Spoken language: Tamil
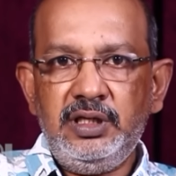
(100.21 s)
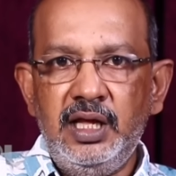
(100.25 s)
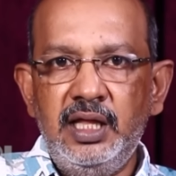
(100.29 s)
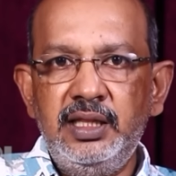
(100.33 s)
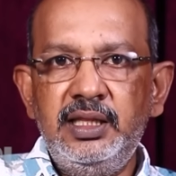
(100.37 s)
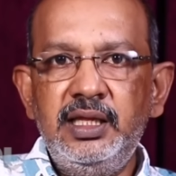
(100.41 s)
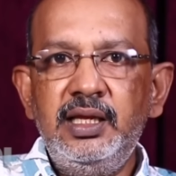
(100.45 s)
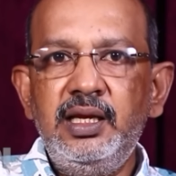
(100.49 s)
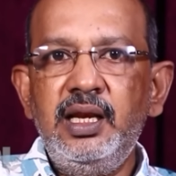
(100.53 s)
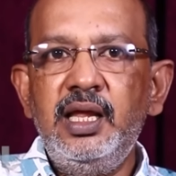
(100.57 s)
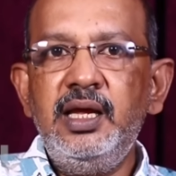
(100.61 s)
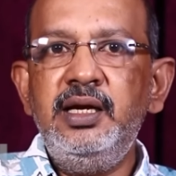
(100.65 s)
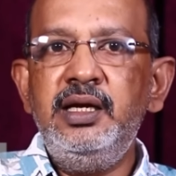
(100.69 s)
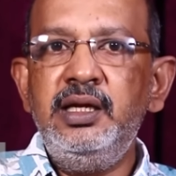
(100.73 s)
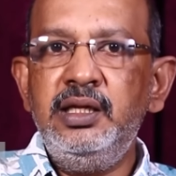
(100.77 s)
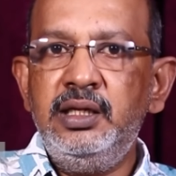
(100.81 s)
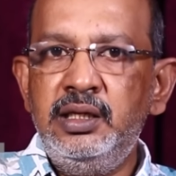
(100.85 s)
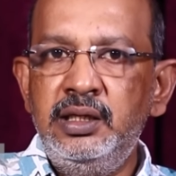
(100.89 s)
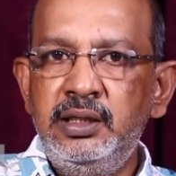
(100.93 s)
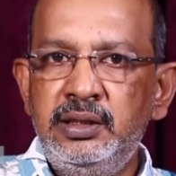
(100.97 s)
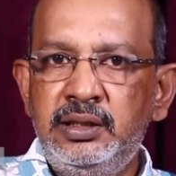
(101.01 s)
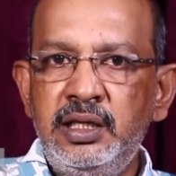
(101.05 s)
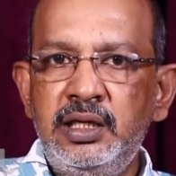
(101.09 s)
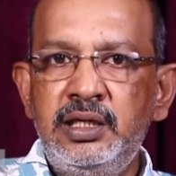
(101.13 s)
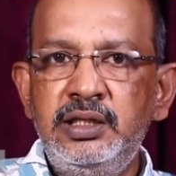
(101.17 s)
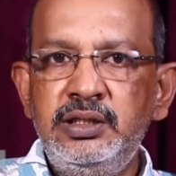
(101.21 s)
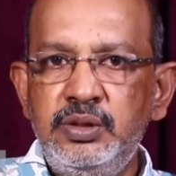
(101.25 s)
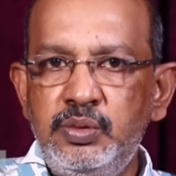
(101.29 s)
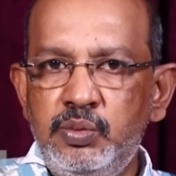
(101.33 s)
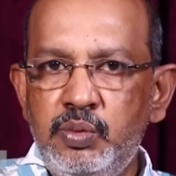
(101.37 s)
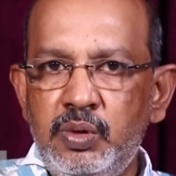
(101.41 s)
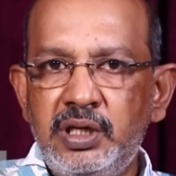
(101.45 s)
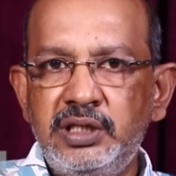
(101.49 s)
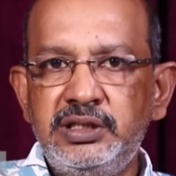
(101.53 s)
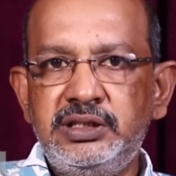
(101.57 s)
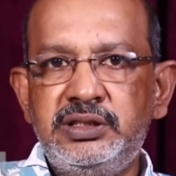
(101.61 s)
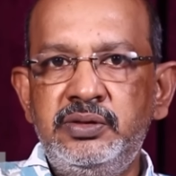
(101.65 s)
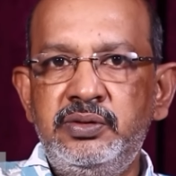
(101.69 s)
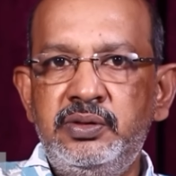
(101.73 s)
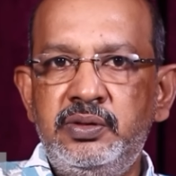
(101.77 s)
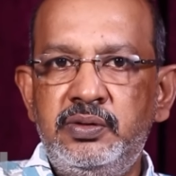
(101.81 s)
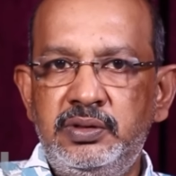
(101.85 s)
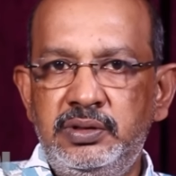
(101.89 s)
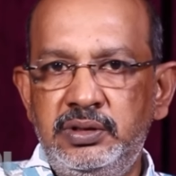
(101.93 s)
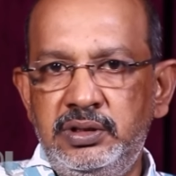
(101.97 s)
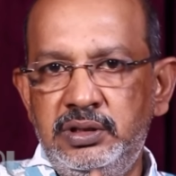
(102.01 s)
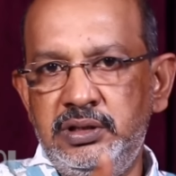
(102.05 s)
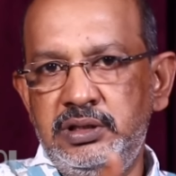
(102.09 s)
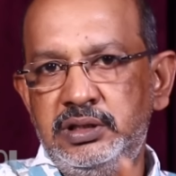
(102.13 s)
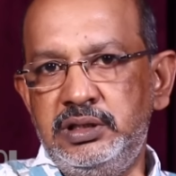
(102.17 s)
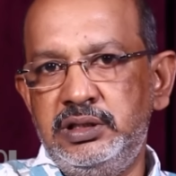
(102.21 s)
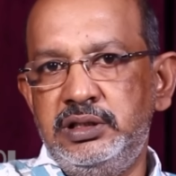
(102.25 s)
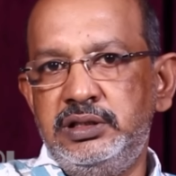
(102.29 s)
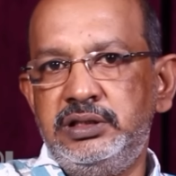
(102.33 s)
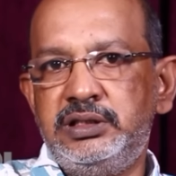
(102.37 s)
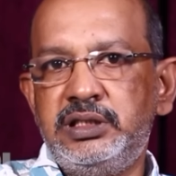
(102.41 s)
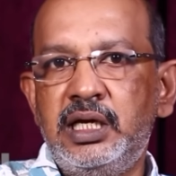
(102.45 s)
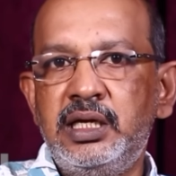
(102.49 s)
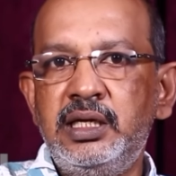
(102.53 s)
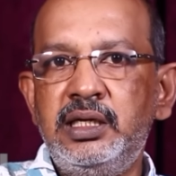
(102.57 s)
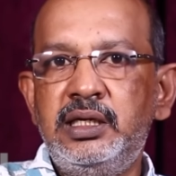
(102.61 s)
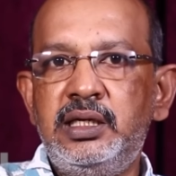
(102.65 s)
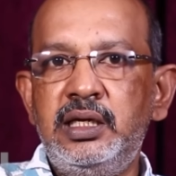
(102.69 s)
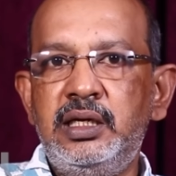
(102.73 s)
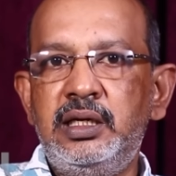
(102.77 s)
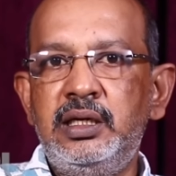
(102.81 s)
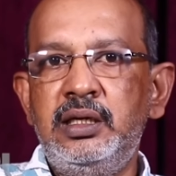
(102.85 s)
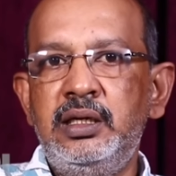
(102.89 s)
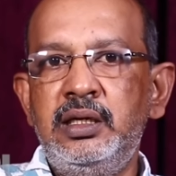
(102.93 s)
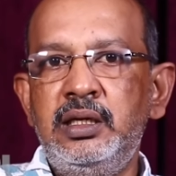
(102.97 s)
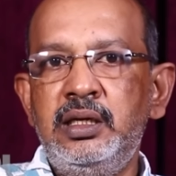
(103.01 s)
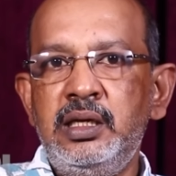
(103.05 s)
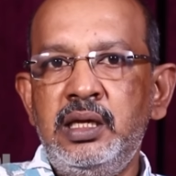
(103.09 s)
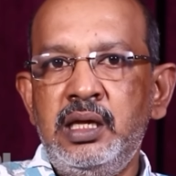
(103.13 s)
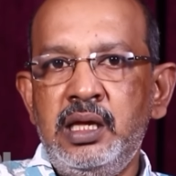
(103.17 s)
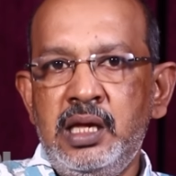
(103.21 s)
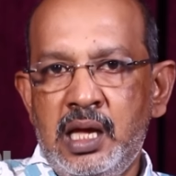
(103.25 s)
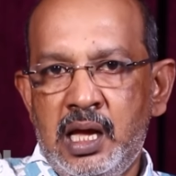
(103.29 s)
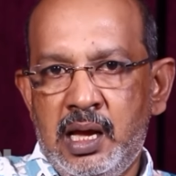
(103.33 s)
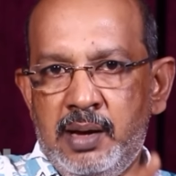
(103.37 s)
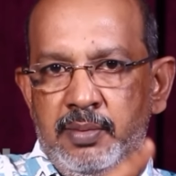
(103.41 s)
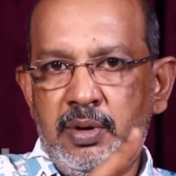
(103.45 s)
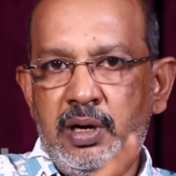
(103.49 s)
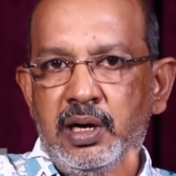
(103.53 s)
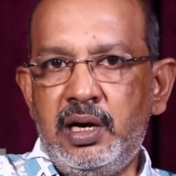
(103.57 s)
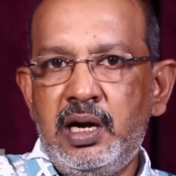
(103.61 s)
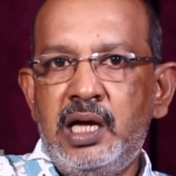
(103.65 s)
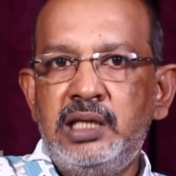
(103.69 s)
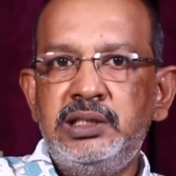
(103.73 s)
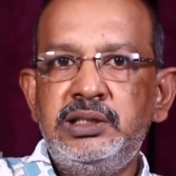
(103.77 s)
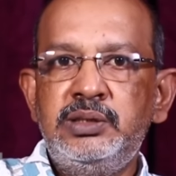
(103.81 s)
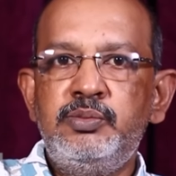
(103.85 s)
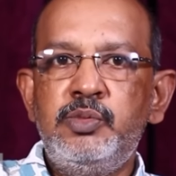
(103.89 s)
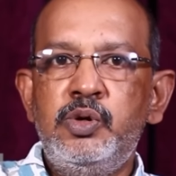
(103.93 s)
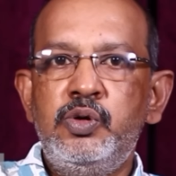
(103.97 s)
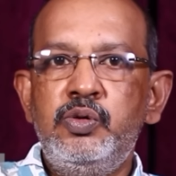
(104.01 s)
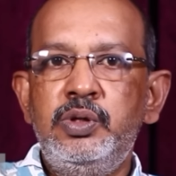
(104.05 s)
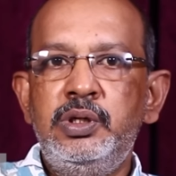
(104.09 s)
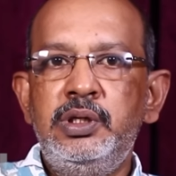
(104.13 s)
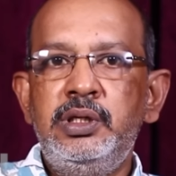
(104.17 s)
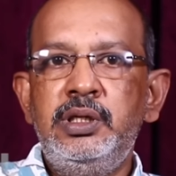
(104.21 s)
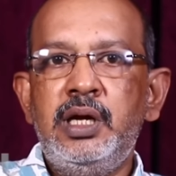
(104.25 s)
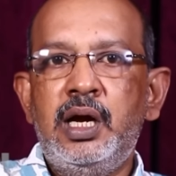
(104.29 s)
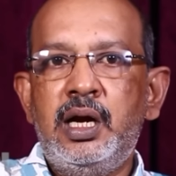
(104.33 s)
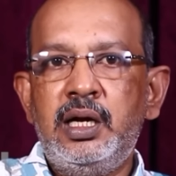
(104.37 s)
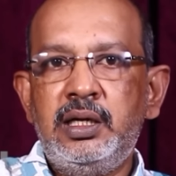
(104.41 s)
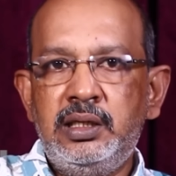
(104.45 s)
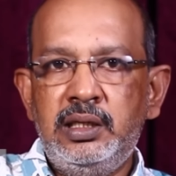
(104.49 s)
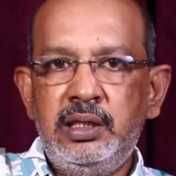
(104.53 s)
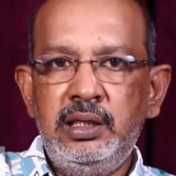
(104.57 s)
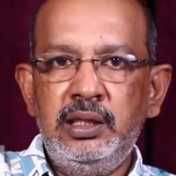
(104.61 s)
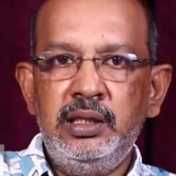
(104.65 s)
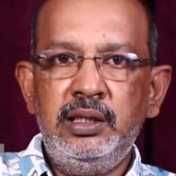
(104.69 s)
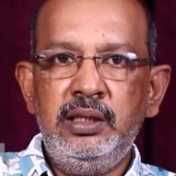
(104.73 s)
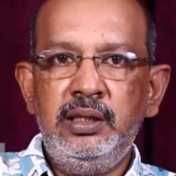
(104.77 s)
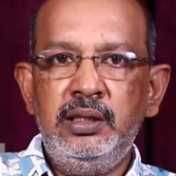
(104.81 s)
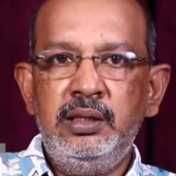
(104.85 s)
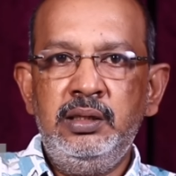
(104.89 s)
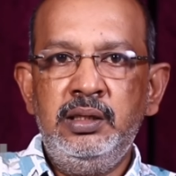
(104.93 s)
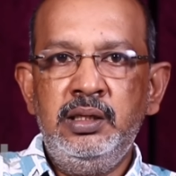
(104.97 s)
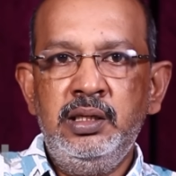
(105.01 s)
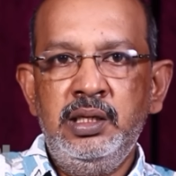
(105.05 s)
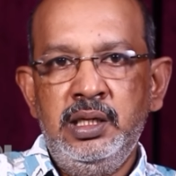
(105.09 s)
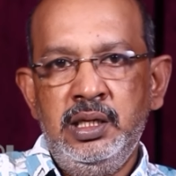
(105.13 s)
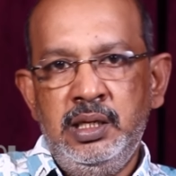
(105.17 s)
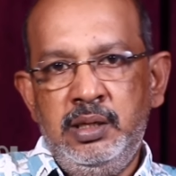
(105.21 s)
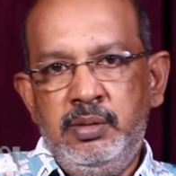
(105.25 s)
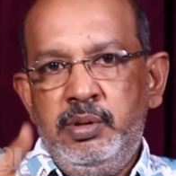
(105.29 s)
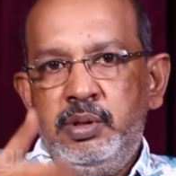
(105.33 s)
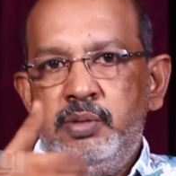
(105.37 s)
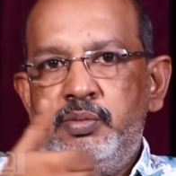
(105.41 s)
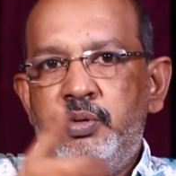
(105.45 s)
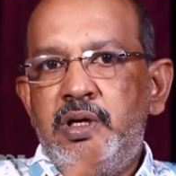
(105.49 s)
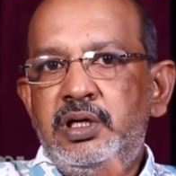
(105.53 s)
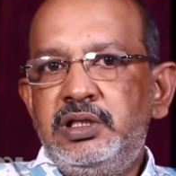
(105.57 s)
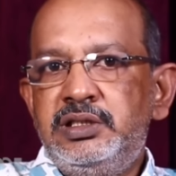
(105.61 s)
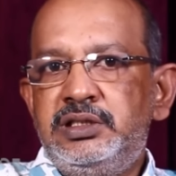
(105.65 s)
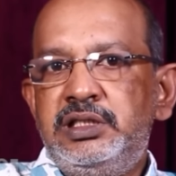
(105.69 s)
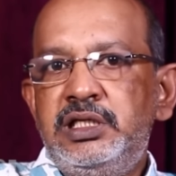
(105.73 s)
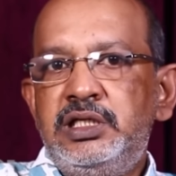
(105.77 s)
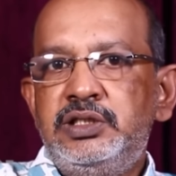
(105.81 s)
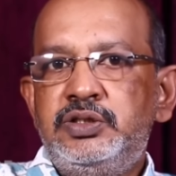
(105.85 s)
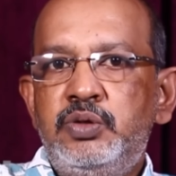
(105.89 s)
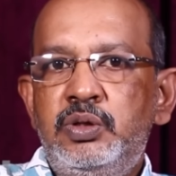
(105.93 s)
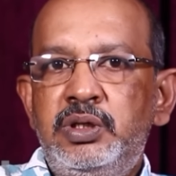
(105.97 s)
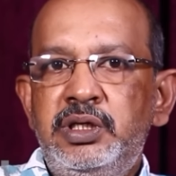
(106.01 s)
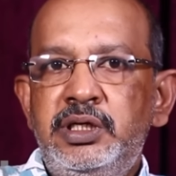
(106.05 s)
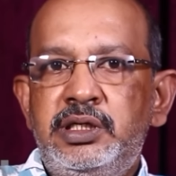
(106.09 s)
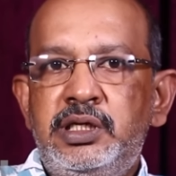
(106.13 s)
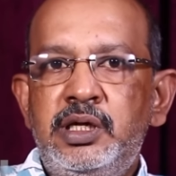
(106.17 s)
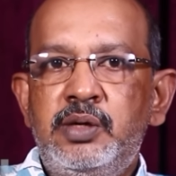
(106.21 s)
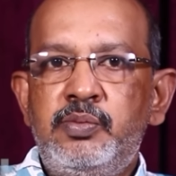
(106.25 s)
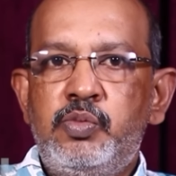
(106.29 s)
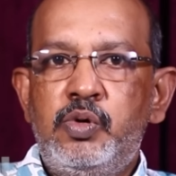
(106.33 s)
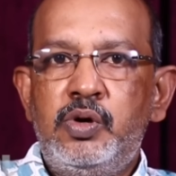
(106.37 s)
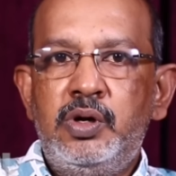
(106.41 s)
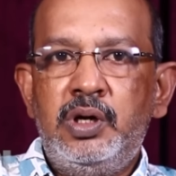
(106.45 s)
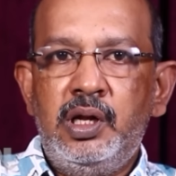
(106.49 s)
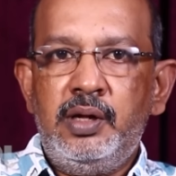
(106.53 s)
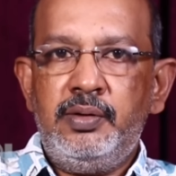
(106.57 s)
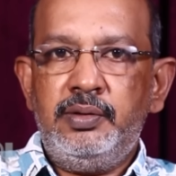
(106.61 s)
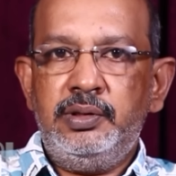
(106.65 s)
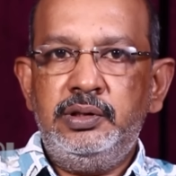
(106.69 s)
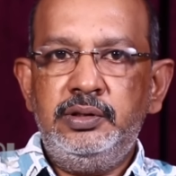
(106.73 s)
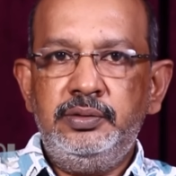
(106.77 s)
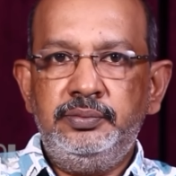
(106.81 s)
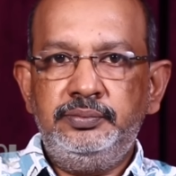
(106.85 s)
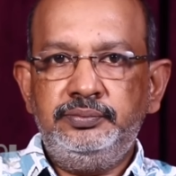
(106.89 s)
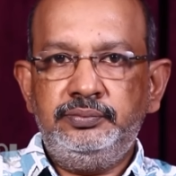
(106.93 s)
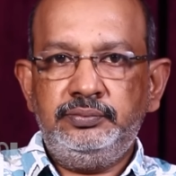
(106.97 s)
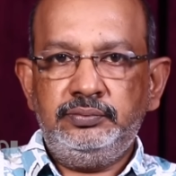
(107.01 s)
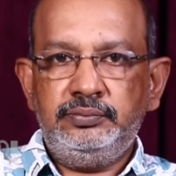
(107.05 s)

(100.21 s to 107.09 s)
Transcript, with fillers: அதையெல்லாம் எனக்கு தெரிஞ்சு உடைச்சவர் வந்து சங்கர் அப்புறம் ராஜமௌலி அட்லி இப்படி வரிசையாக சொல்லிக்கிட்டே போகலாம் வந்து